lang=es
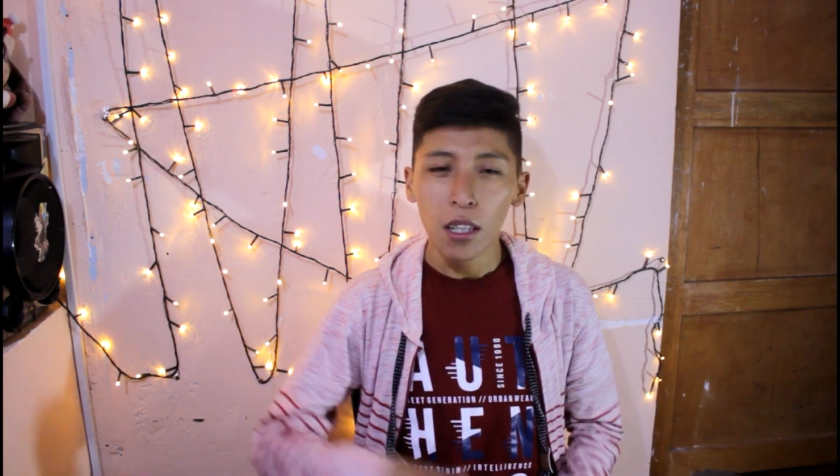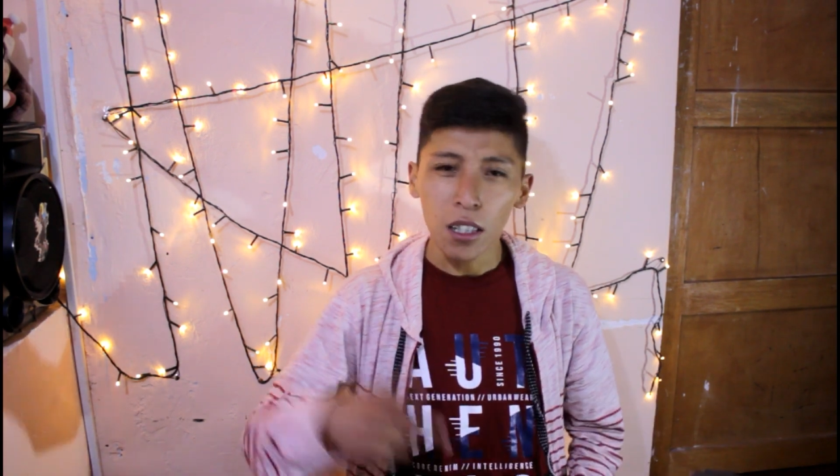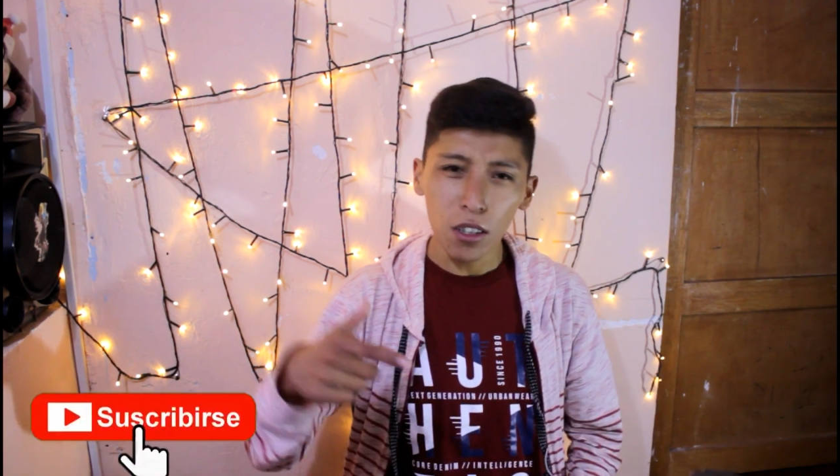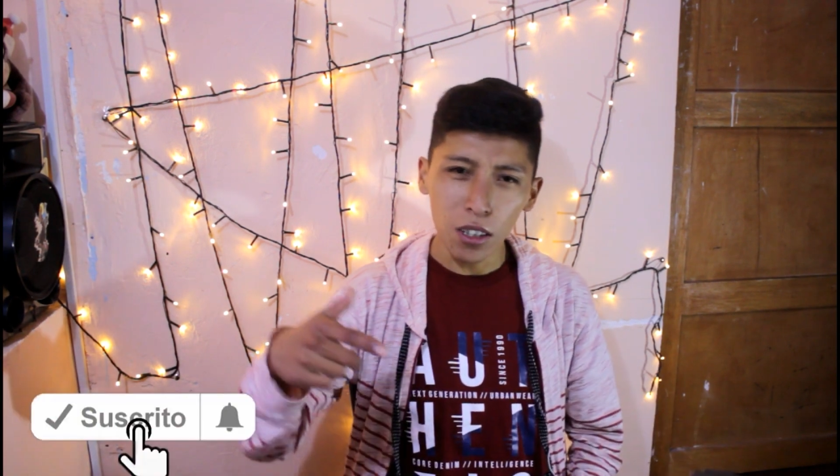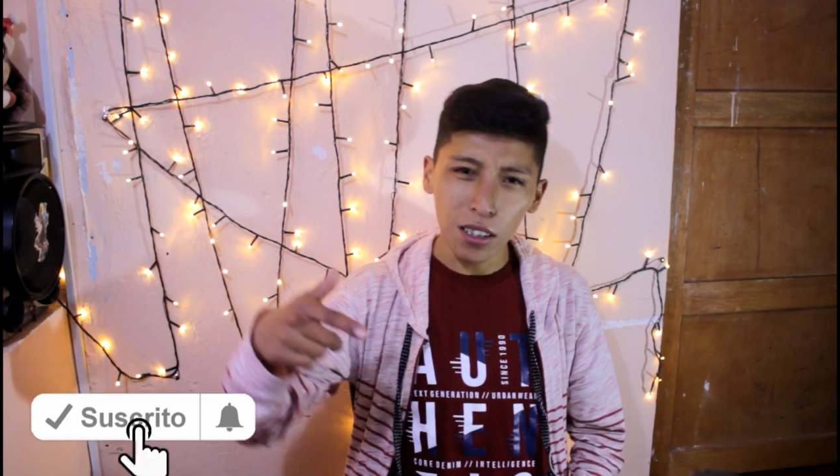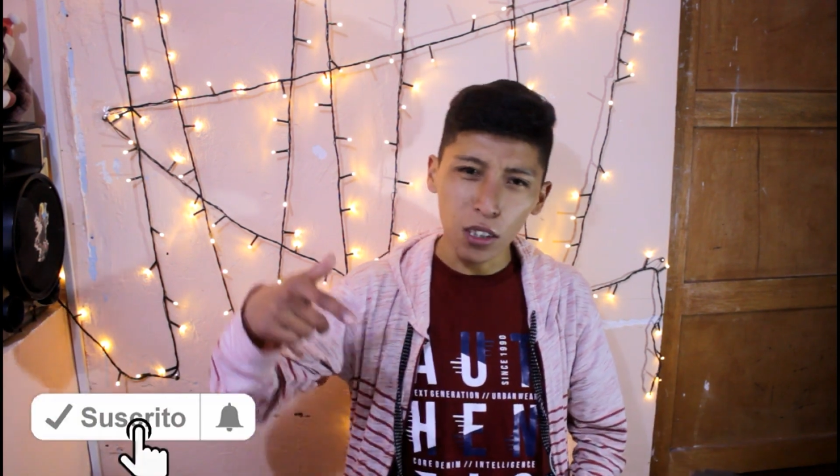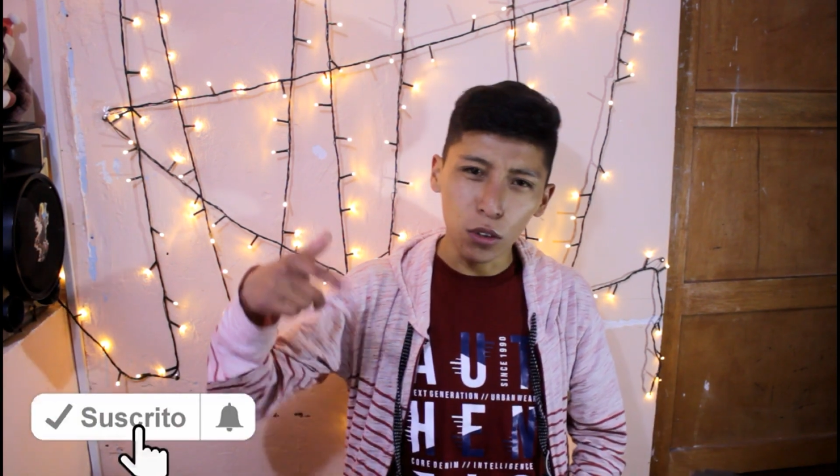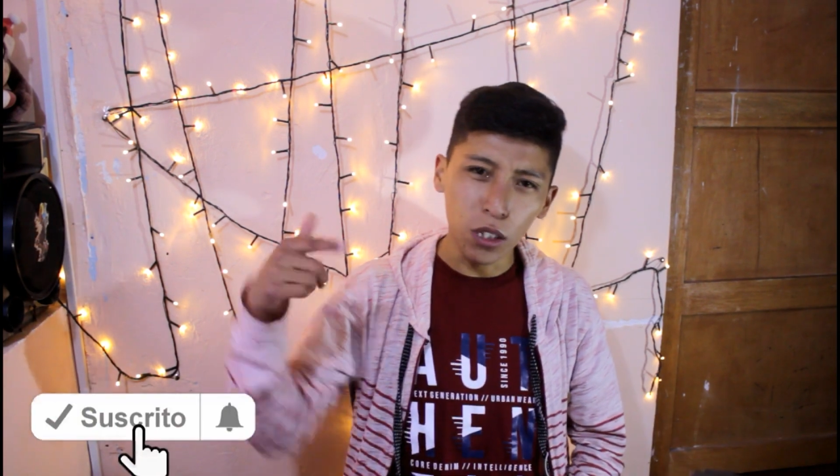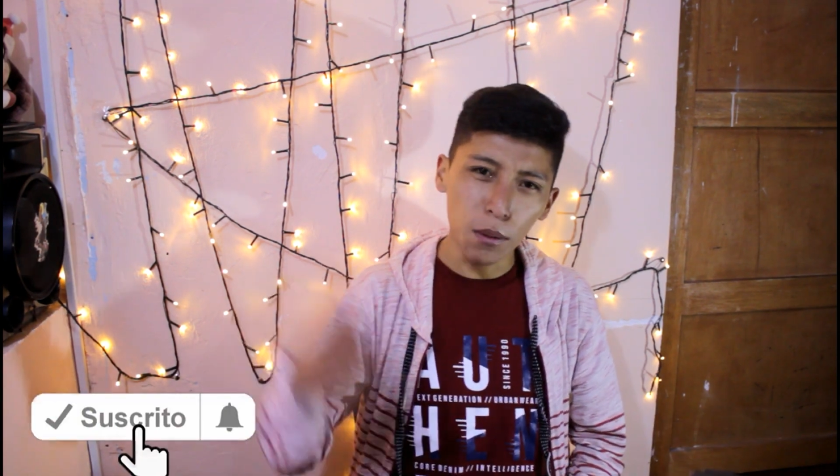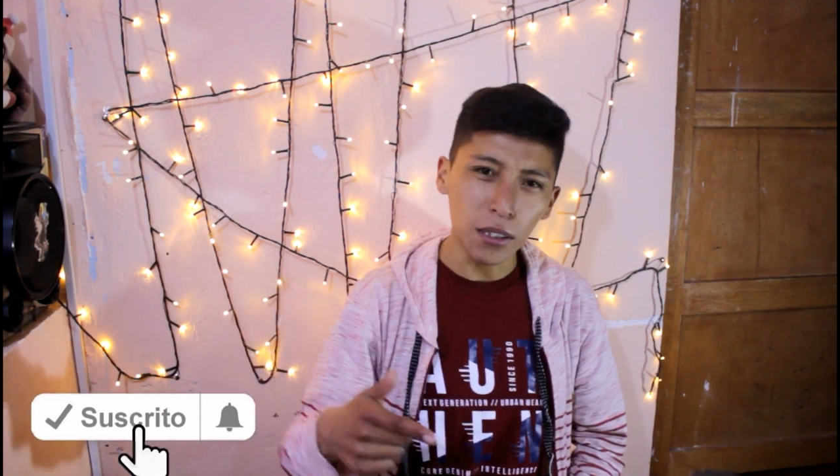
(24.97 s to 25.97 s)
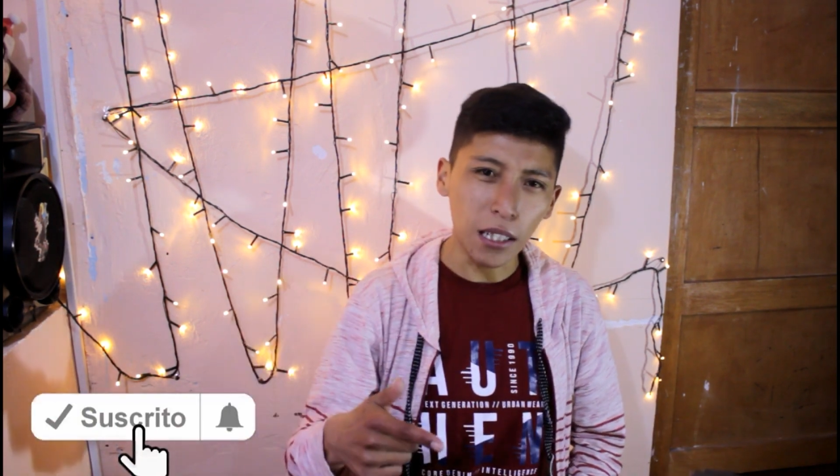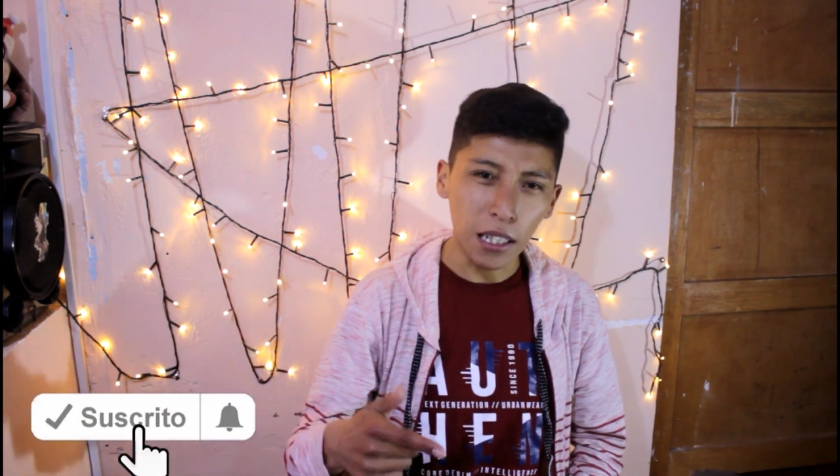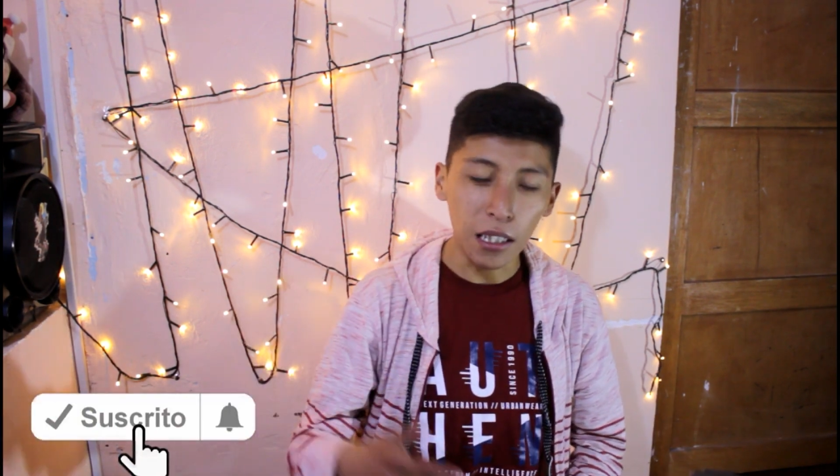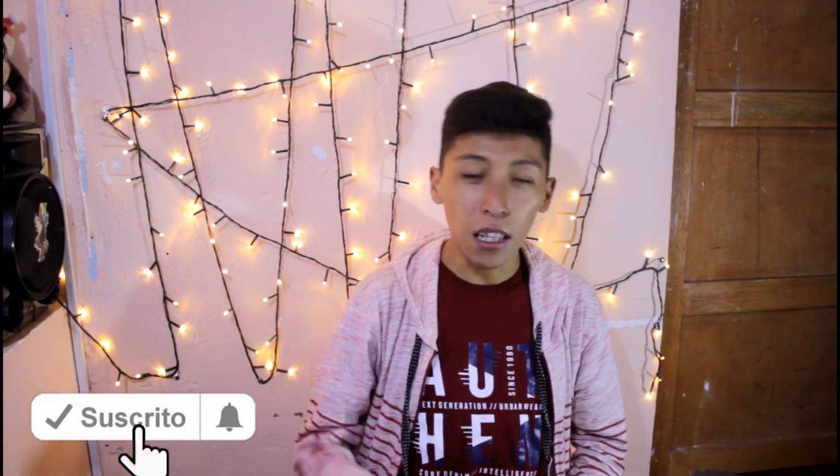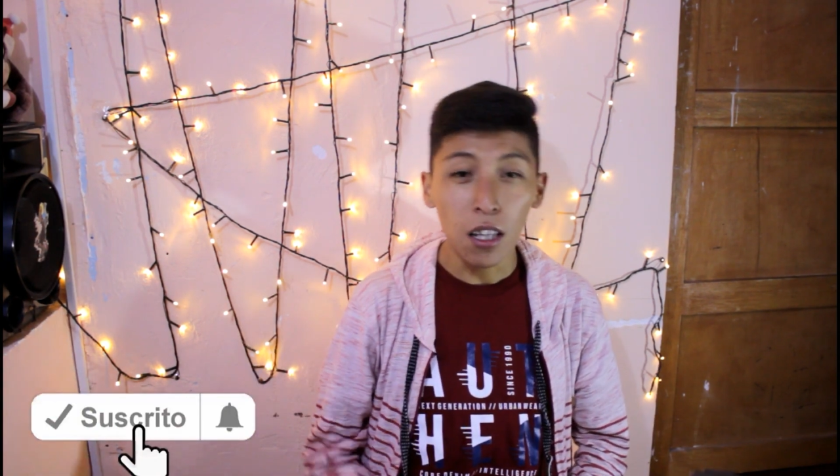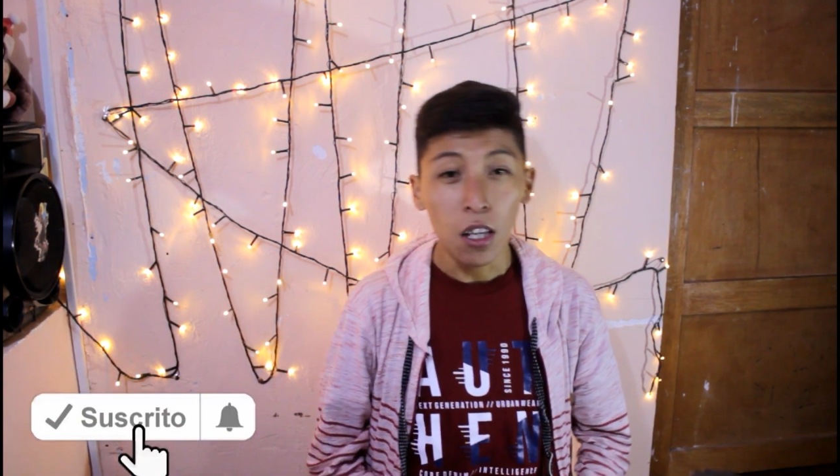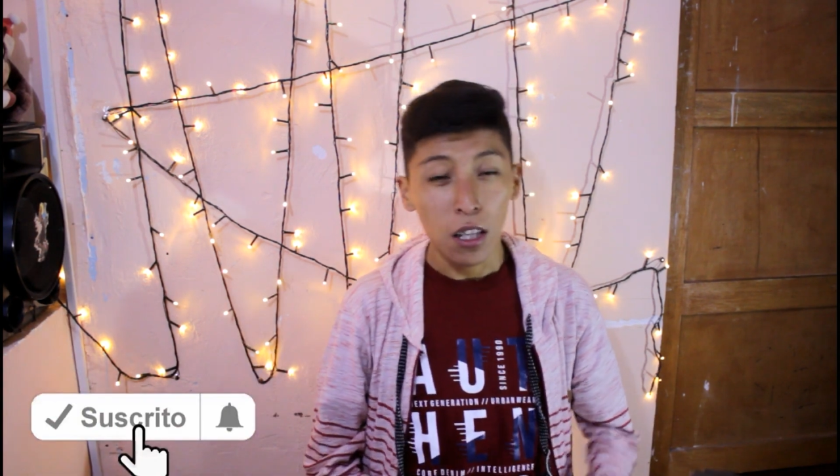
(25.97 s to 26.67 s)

creo que te suscribas al canal,